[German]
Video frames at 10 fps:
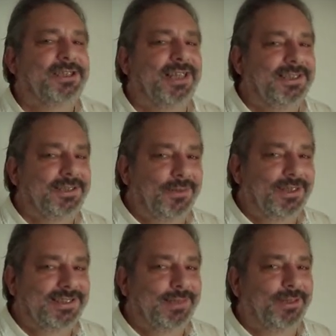ständig
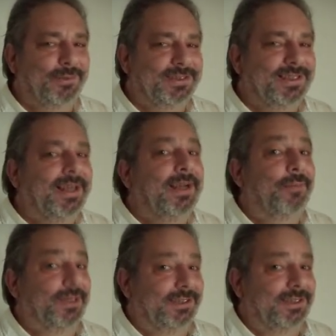Neues hier bei uns
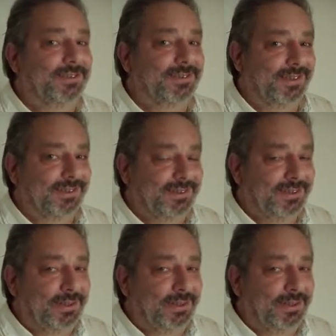bei Direkt dran